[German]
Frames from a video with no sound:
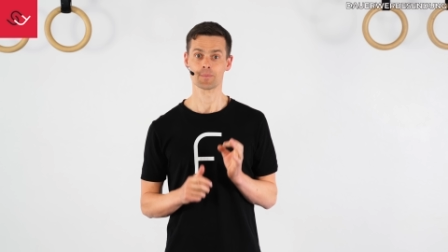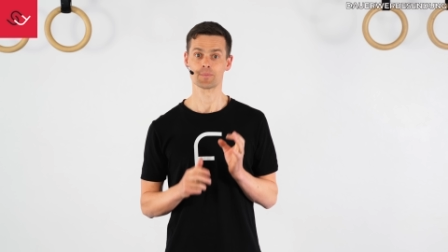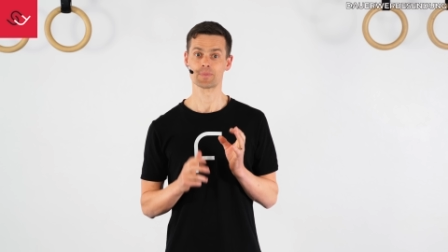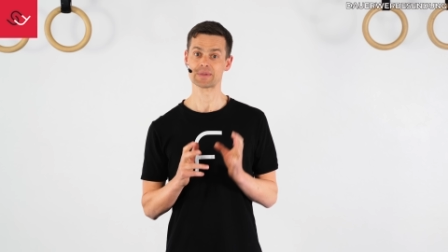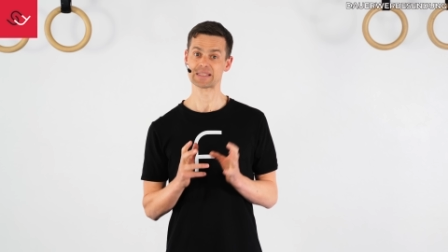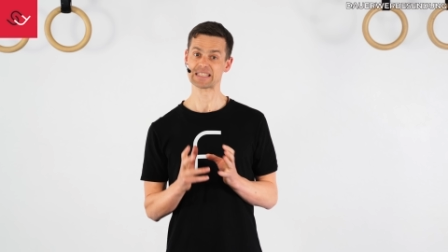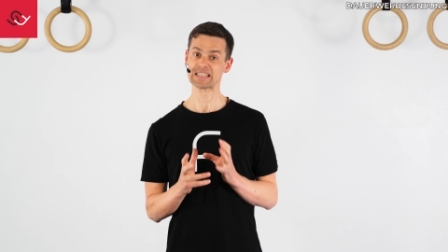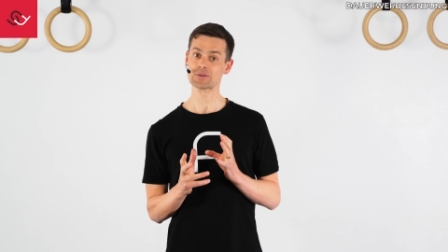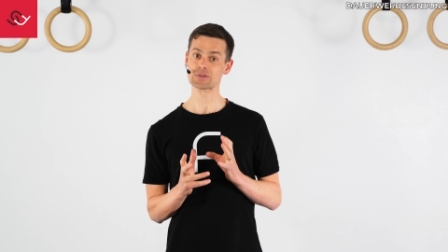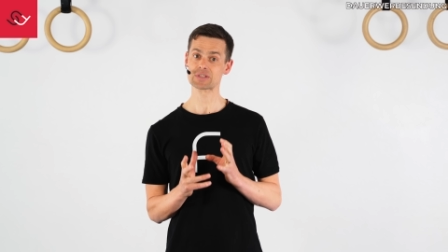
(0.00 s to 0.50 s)

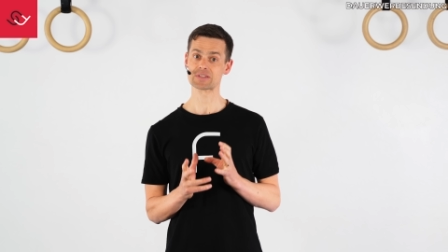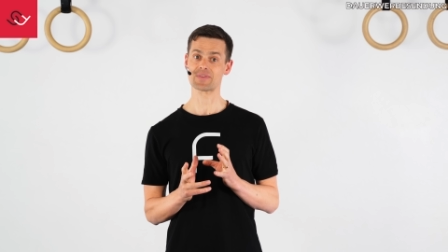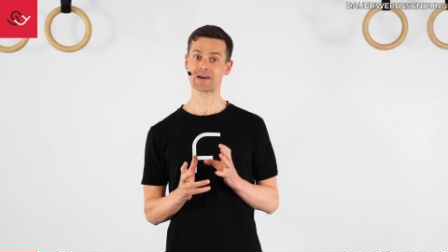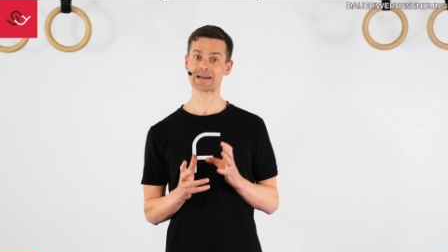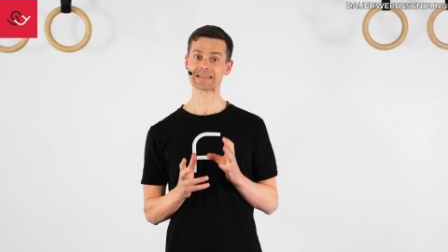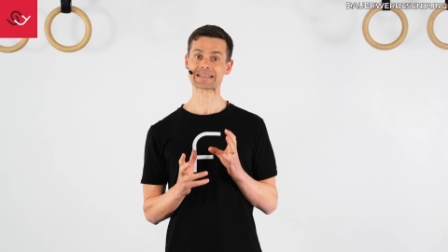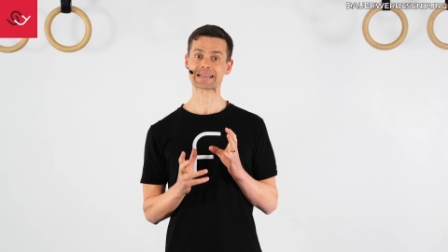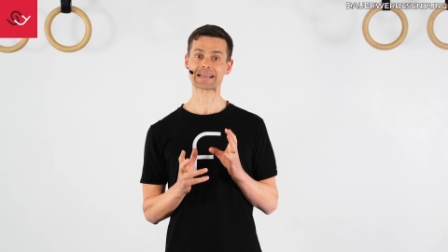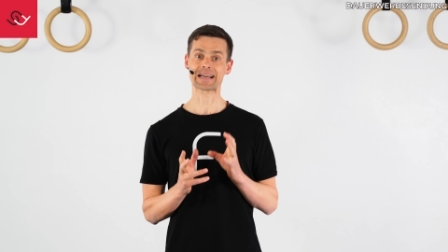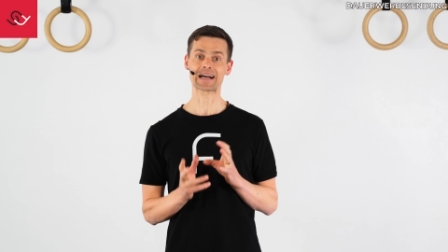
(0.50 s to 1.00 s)

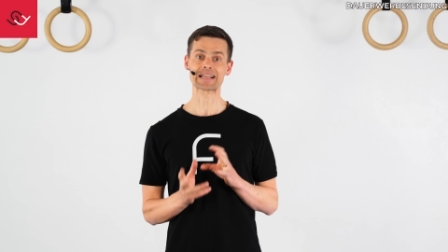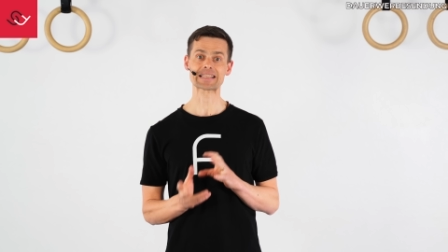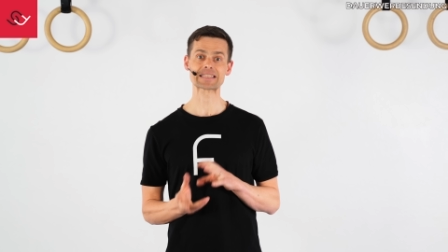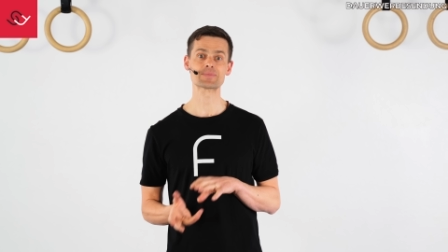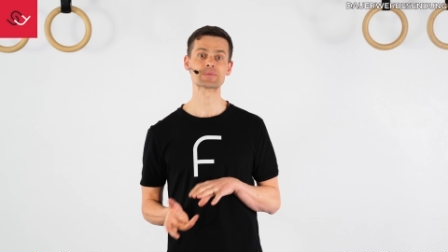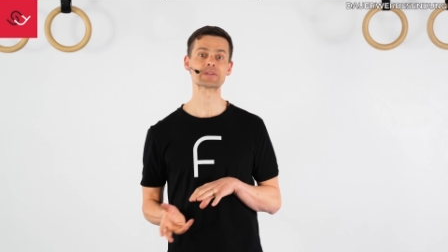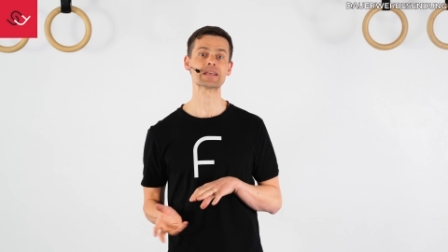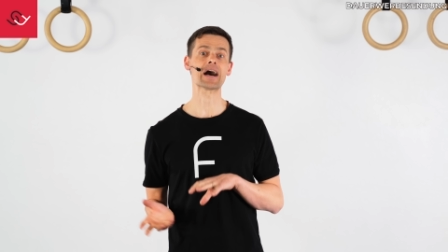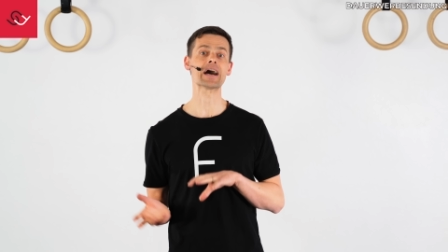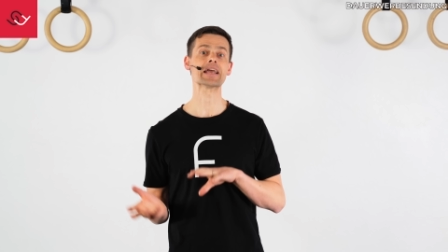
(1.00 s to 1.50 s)
beziehungsweise
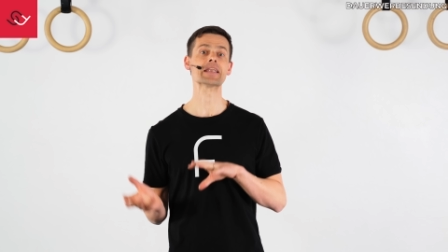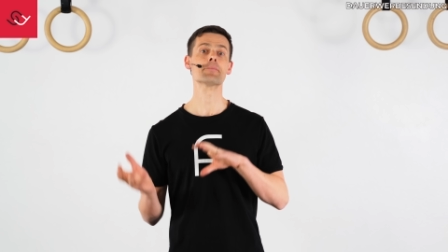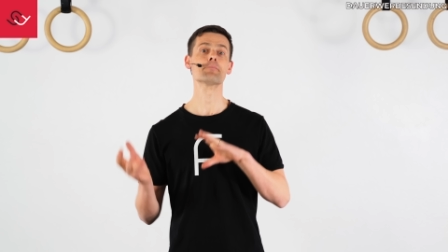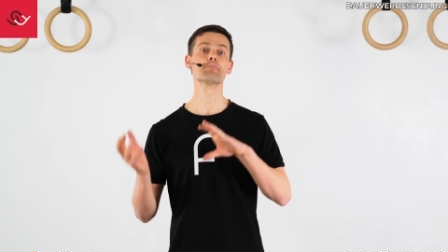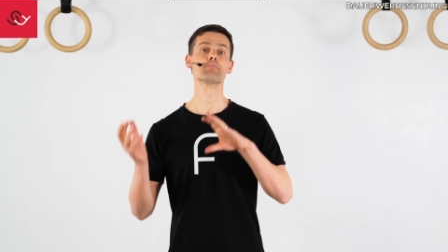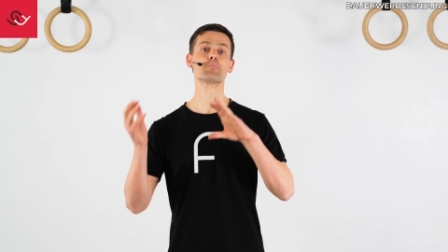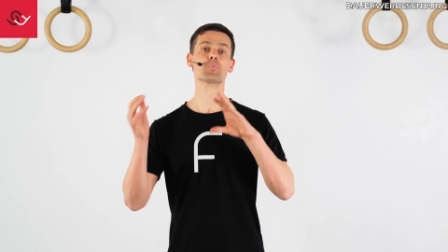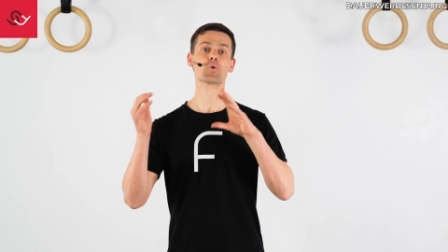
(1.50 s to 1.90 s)
kannst mit einem